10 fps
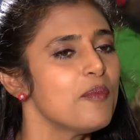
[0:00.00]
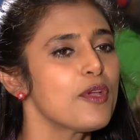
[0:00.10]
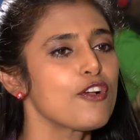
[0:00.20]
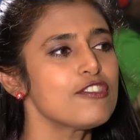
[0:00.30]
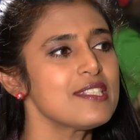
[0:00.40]

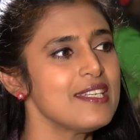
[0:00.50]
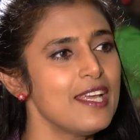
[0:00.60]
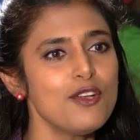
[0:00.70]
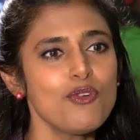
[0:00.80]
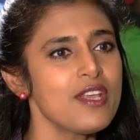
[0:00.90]
பிகாஸ்
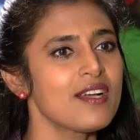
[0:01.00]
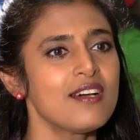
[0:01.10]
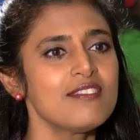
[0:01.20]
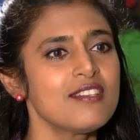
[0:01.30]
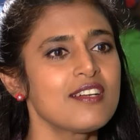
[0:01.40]
என்னுடைய
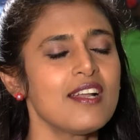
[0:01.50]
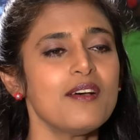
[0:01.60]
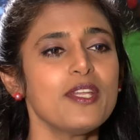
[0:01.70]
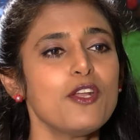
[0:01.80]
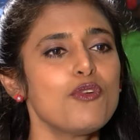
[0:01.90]
கருத்துக்களை
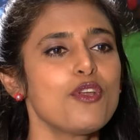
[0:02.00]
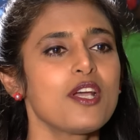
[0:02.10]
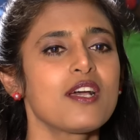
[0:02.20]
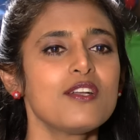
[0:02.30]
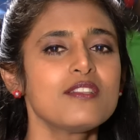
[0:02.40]

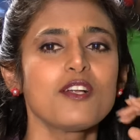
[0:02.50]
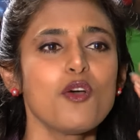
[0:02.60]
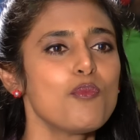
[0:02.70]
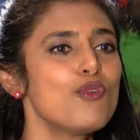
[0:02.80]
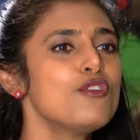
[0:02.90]
என்னுடைய
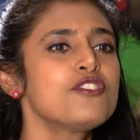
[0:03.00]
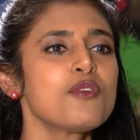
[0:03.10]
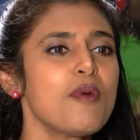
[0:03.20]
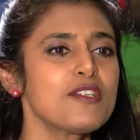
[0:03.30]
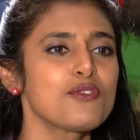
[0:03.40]
கருத்துக்களை
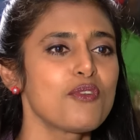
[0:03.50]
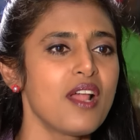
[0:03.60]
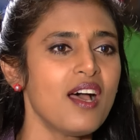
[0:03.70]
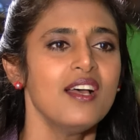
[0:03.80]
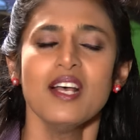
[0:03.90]
முழுசுமாக
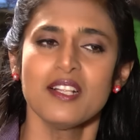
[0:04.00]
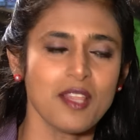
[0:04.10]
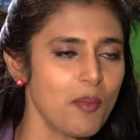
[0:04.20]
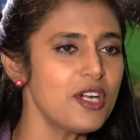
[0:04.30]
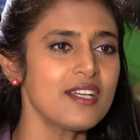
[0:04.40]
சொன்னால்
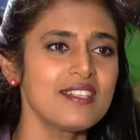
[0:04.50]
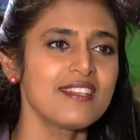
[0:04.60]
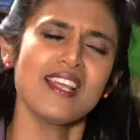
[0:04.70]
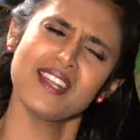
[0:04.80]
தமிழகத்தில்